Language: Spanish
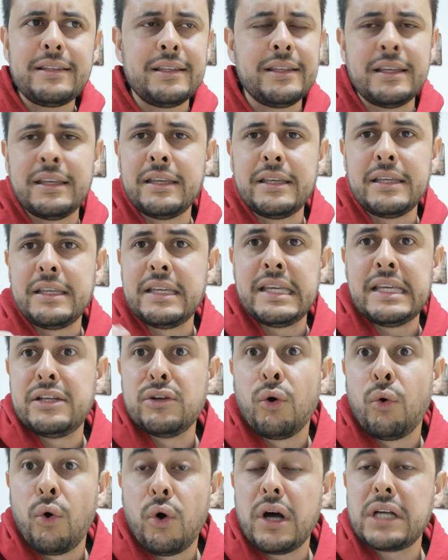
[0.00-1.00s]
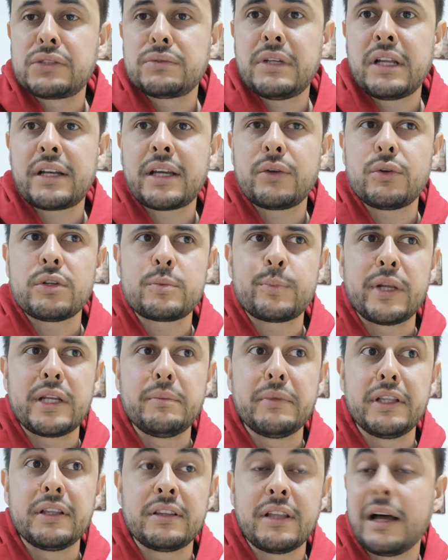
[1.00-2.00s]
Y, Novoa es un arquero
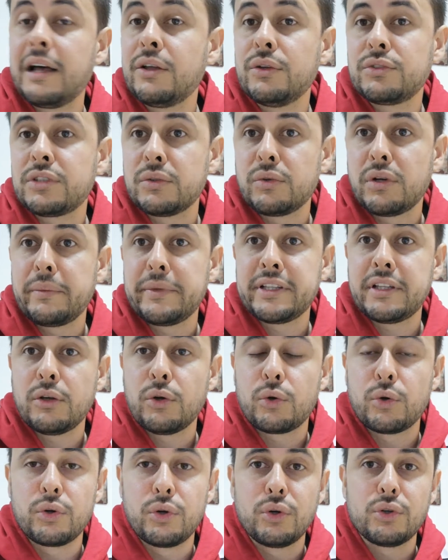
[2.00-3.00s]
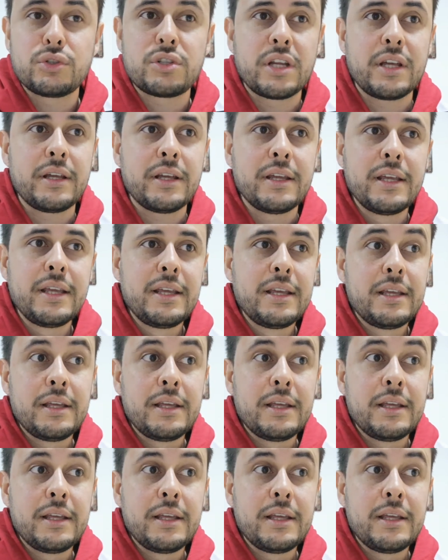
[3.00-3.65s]
experimentado, seguramente lo conoce,